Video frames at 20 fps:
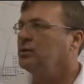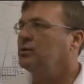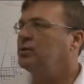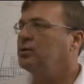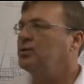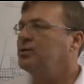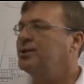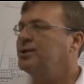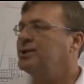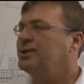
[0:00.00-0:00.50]
O
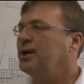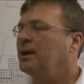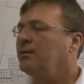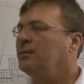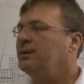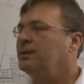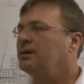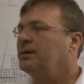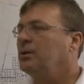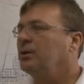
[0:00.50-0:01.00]

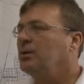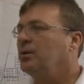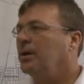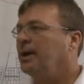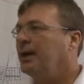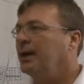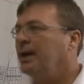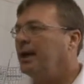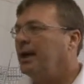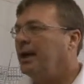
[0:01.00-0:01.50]
Judiciário, então,
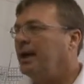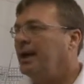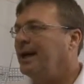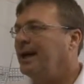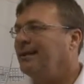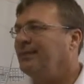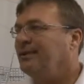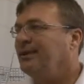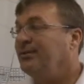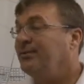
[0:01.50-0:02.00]

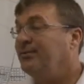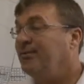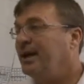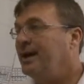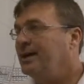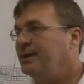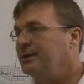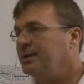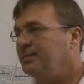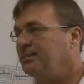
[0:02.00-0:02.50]
é,
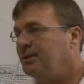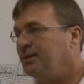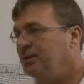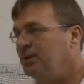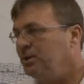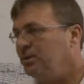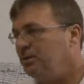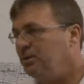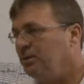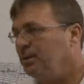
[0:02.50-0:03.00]
defere esse
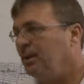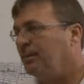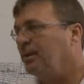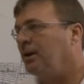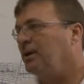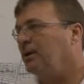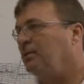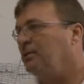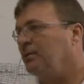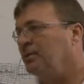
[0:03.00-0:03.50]
pedido, na
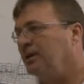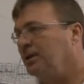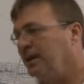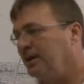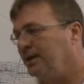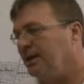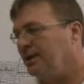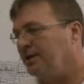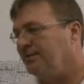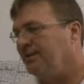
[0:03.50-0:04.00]

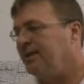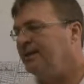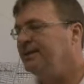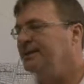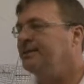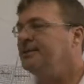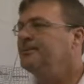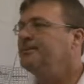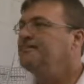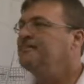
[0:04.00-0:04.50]
maioria das
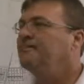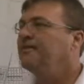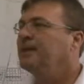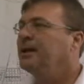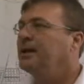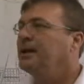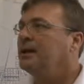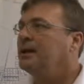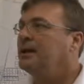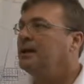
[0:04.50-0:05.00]
vezes,
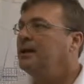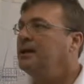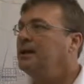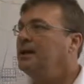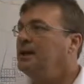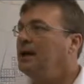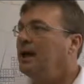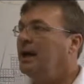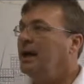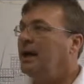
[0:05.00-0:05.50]

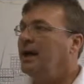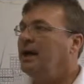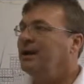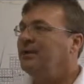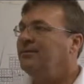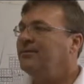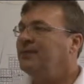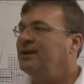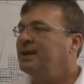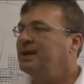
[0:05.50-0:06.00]
e
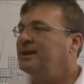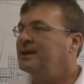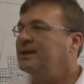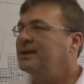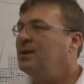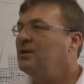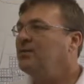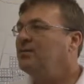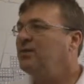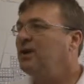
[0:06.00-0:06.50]
ela fica
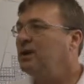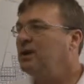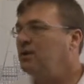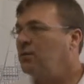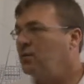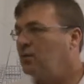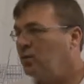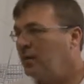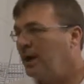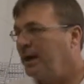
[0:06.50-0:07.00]

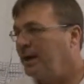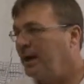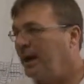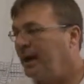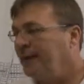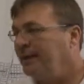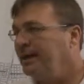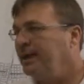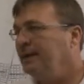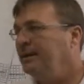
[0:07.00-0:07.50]

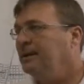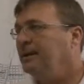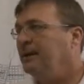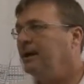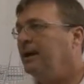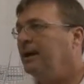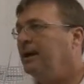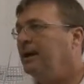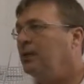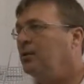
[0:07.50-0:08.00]
salvaguardada
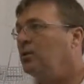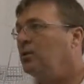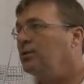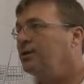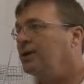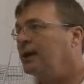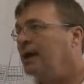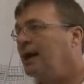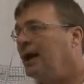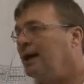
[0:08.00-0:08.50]
é,
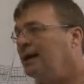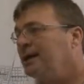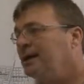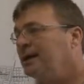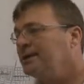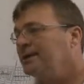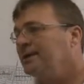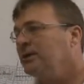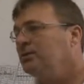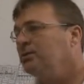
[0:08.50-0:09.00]
contra a
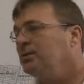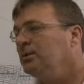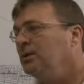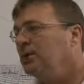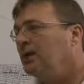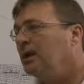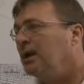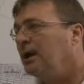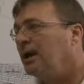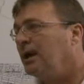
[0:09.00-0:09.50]
agressão
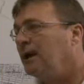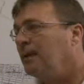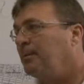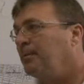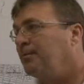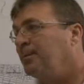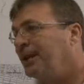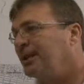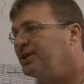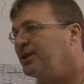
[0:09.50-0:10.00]
é,
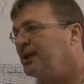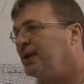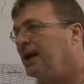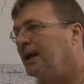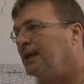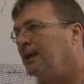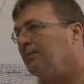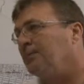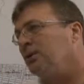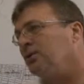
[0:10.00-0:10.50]

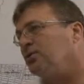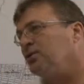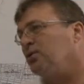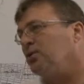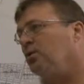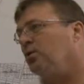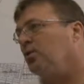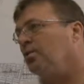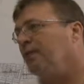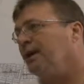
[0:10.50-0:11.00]
praticada pelo
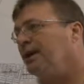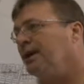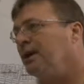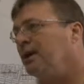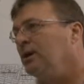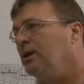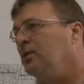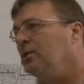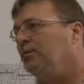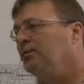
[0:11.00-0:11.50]
seu
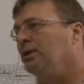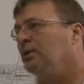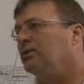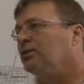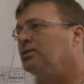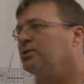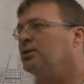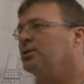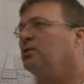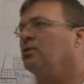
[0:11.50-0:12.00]
companheiro,
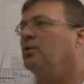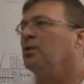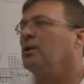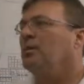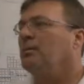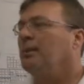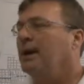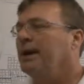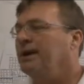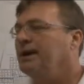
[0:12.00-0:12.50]
pelo seu
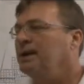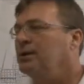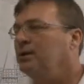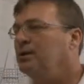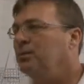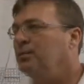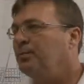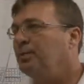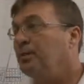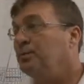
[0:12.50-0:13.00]

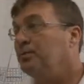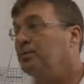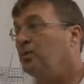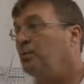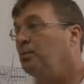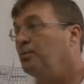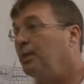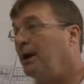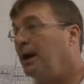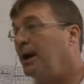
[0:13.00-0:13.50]
marido, pelo
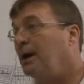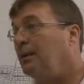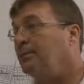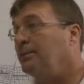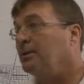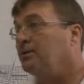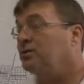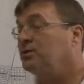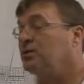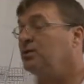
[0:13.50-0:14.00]
seu pai,
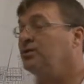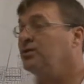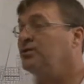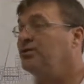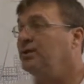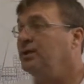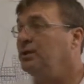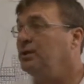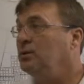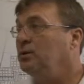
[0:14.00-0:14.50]
pelo seu
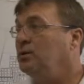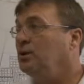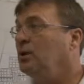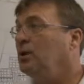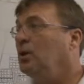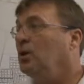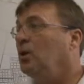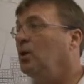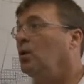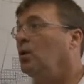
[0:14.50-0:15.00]
filho
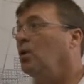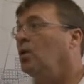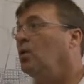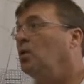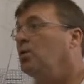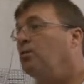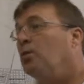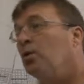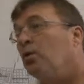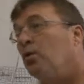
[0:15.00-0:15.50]

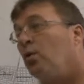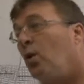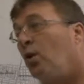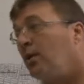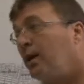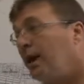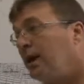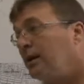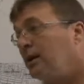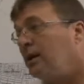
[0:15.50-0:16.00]
ou por
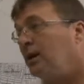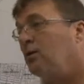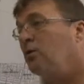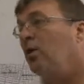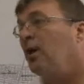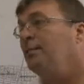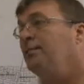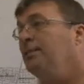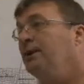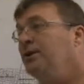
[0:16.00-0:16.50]
qualquer que
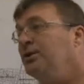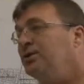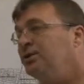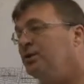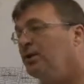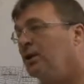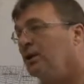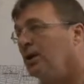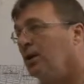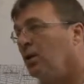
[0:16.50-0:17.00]

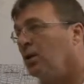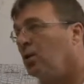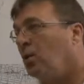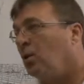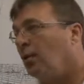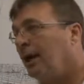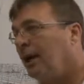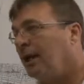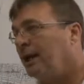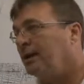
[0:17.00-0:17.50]
coabite
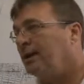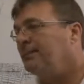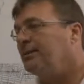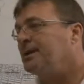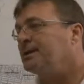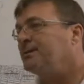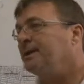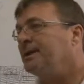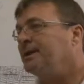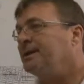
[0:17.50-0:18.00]
com ela na
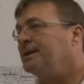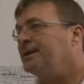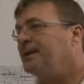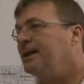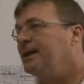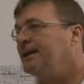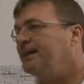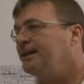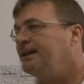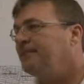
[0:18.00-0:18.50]
mesma
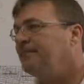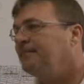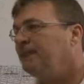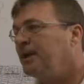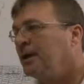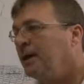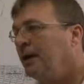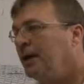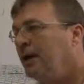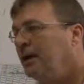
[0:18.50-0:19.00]
residência,
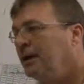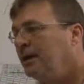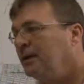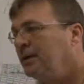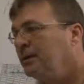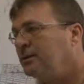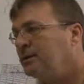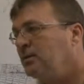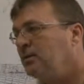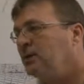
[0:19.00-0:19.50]
é,
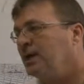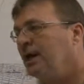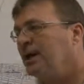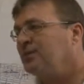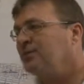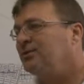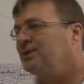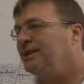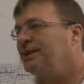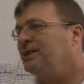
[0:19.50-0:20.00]
é, são
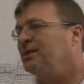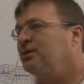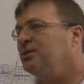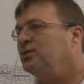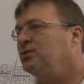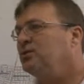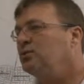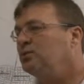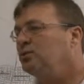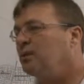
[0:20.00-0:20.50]
casos
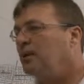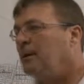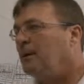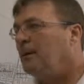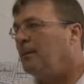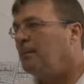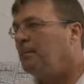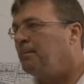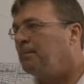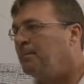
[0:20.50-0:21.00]
atendidos
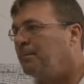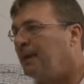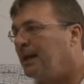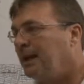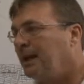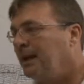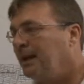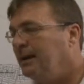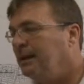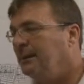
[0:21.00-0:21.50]

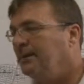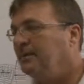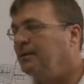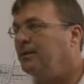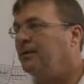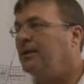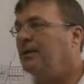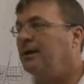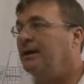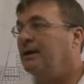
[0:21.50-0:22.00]
pela
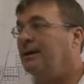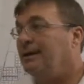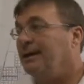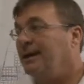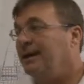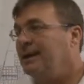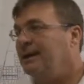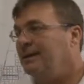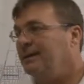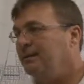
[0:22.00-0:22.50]
é,
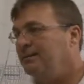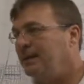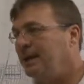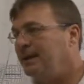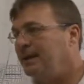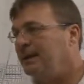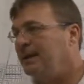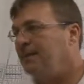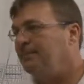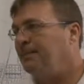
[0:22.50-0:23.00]
Lei
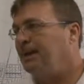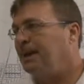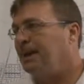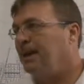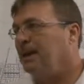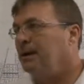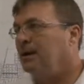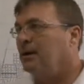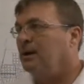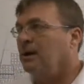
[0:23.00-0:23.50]
Maria da
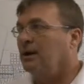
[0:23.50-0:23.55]
Penha.